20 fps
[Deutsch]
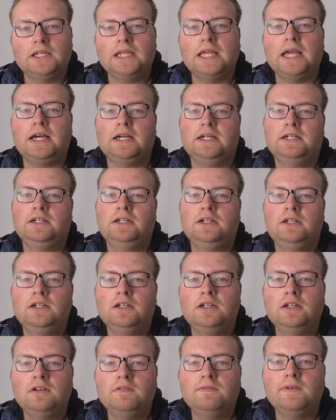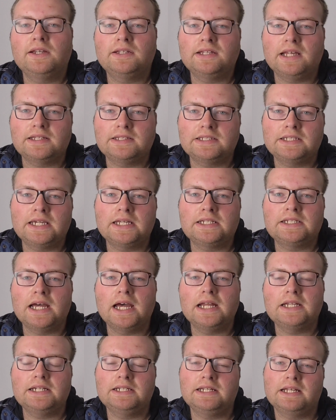Ja, was hat sich
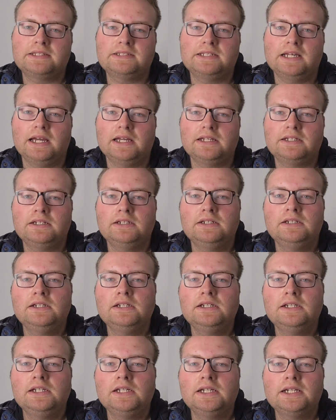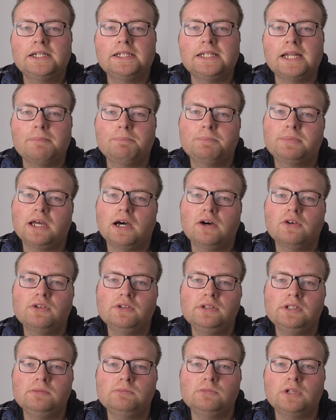getan in der Zeit? Knapp
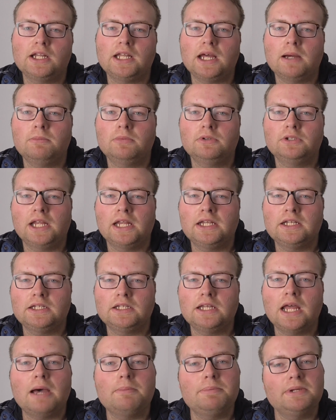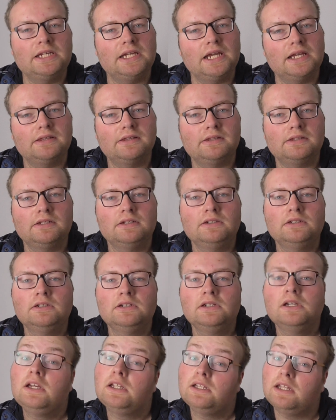1700 Abonnenten habe ich jetzt.
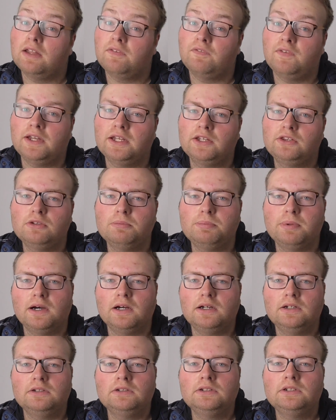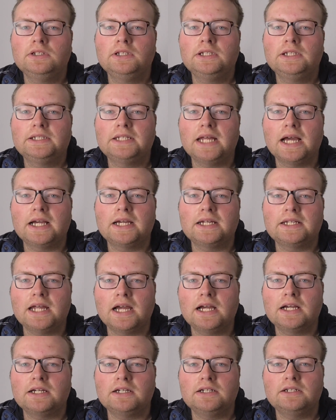Das finde ich super. Danke,
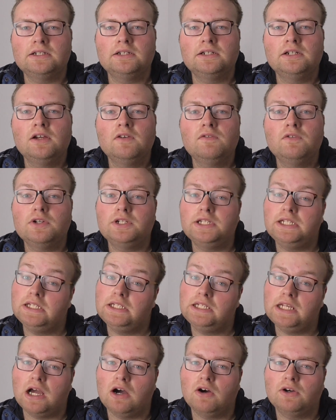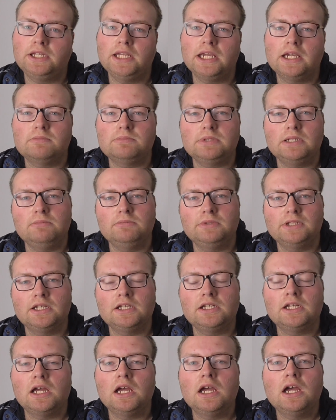danke für die, die auch hier geblieben
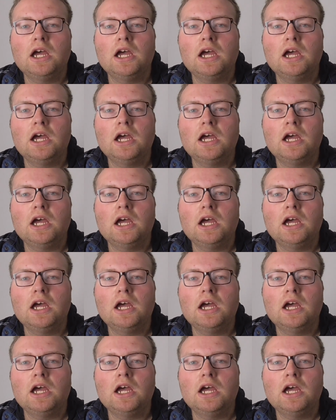sind